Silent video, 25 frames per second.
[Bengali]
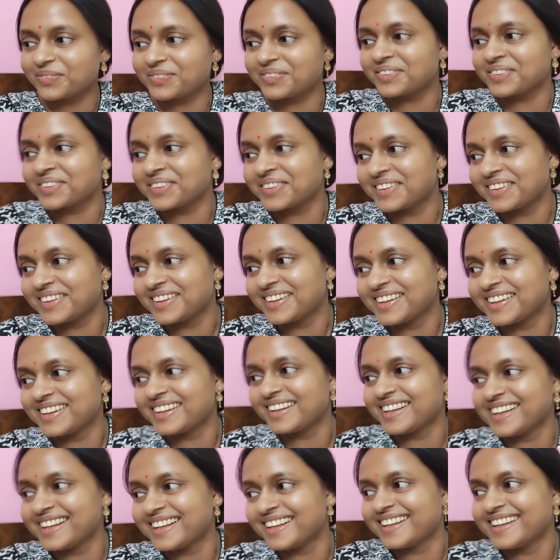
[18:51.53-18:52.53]
নেই না
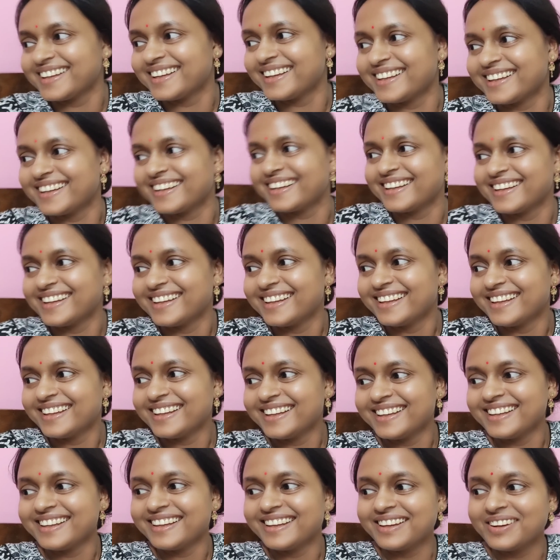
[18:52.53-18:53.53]
কোনে এক কাটা
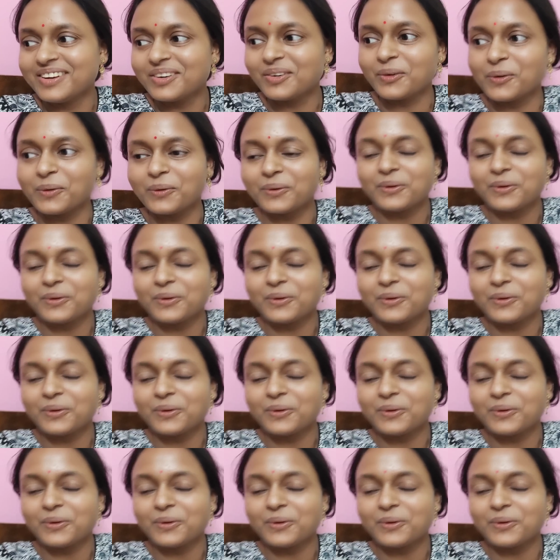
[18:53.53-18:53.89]
মতো নেই